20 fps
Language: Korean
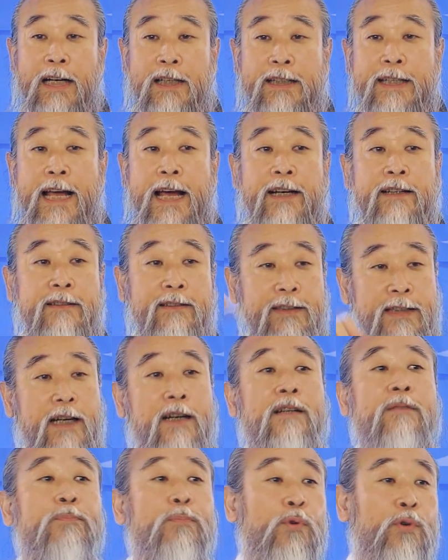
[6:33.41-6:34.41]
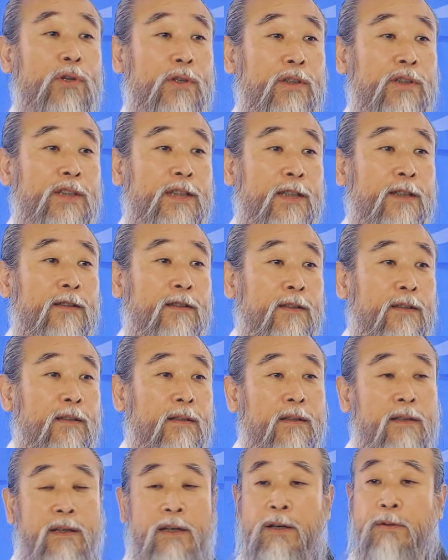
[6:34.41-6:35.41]
차근차근 보일 것이다.
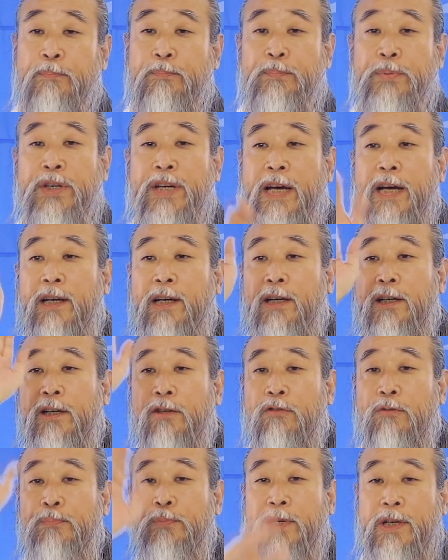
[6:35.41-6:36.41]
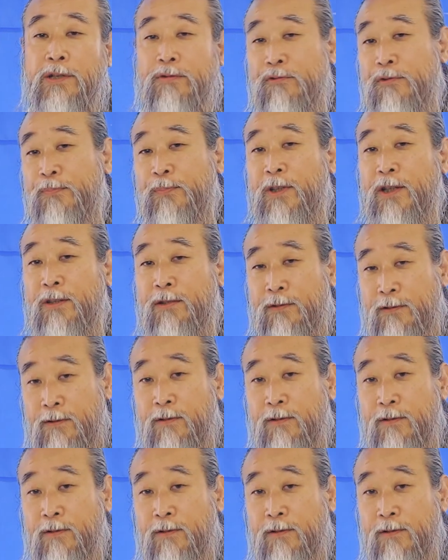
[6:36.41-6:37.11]
피할라게도 피할 수 없다.